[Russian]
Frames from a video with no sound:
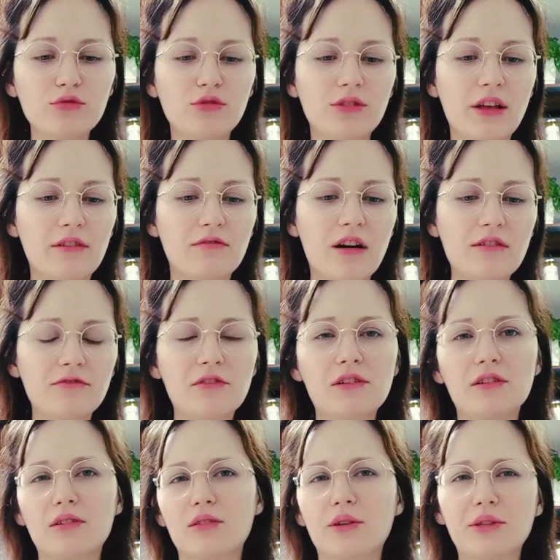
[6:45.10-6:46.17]
вкусная
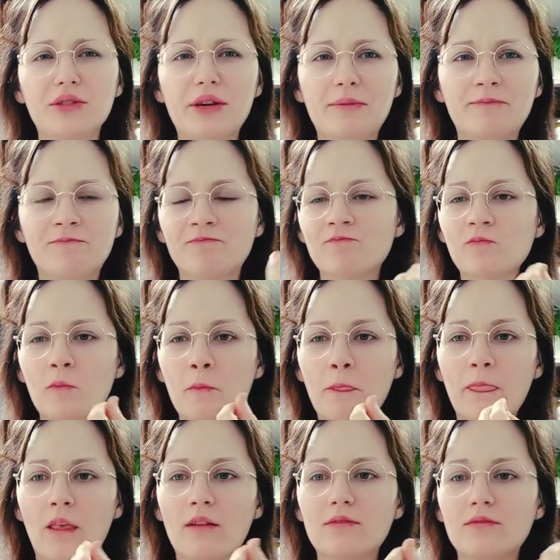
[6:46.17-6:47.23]
вафелька, хотя
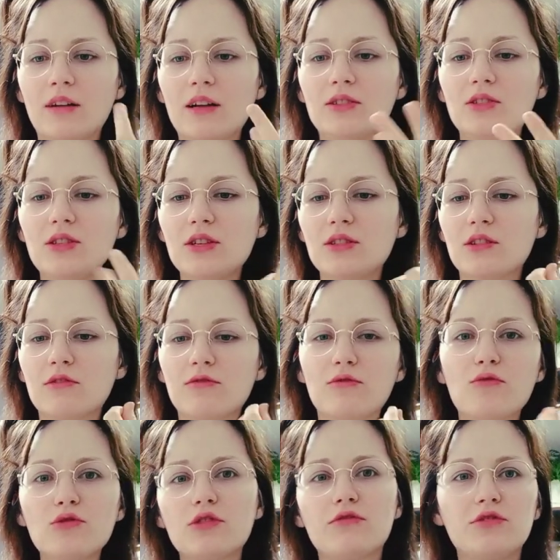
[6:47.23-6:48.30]
оттенок
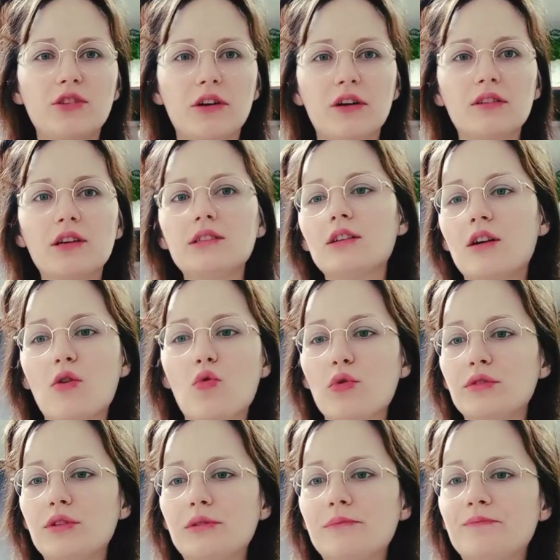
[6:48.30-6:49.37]
вкуса в шоколаде
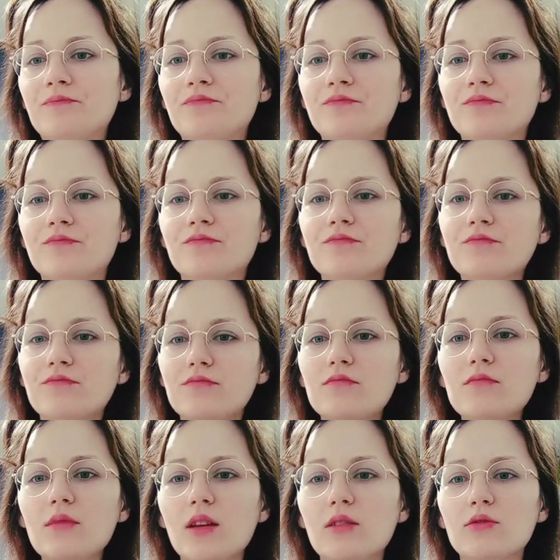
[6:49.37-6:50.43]
какой-то
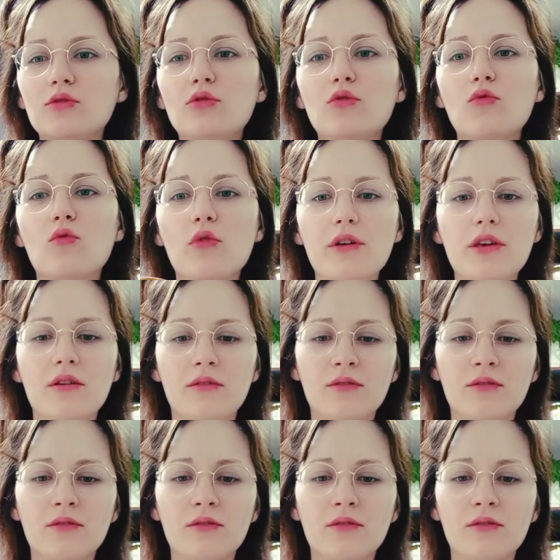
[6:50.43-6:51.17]
другой.